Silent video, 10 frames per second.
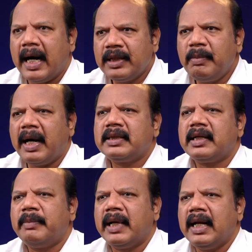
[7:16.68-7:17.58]
அது
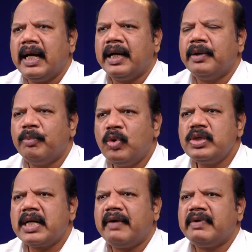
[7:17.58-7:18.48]
மாத்திரமல்ல
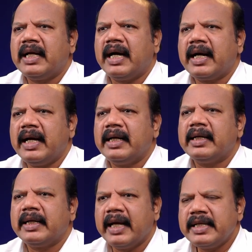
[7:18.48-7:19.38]
மூன்றாவதாக
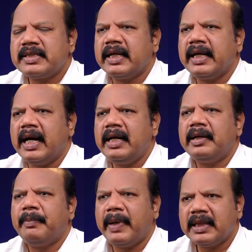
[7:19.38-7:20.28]
ஏசையா
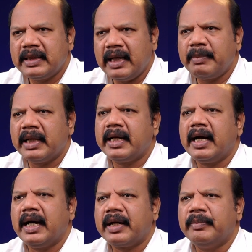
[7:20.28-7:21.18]
பத்தாம்
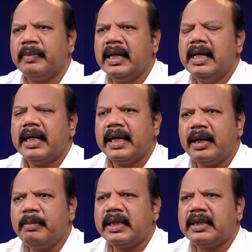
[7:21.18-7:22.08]
அதிகாரம்
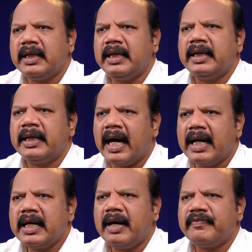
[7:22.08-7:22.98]
இருபத்தி
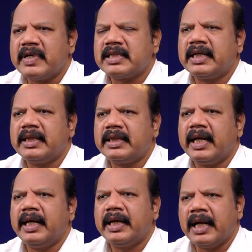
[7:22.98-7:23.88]
நான்காம்
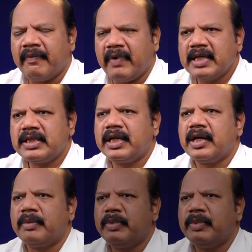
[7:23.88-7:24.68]
வசனத்தை நான் வாசிக்கிற